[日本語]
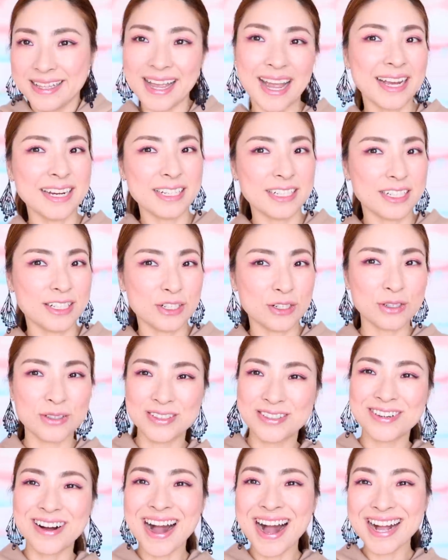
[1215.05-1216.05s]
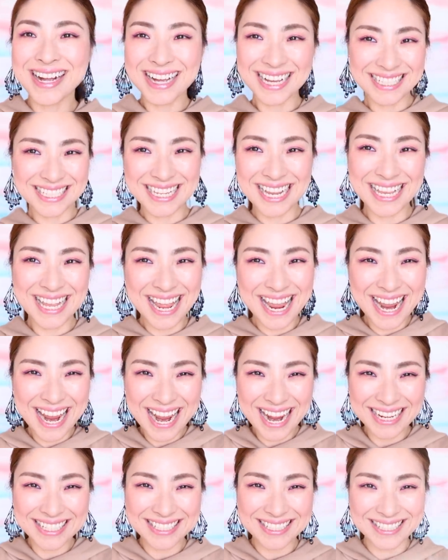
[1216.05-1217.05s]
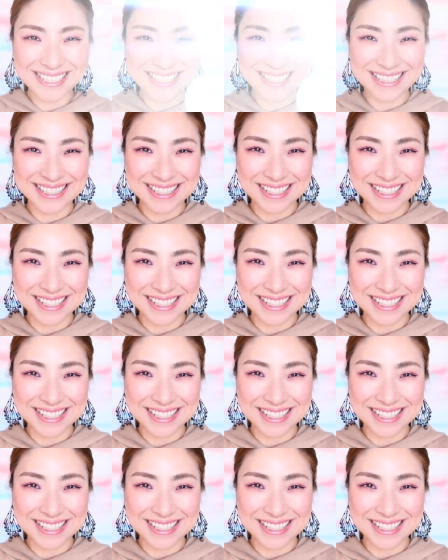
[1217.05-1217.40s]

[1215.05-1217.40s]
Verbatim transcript: はいルックは完成です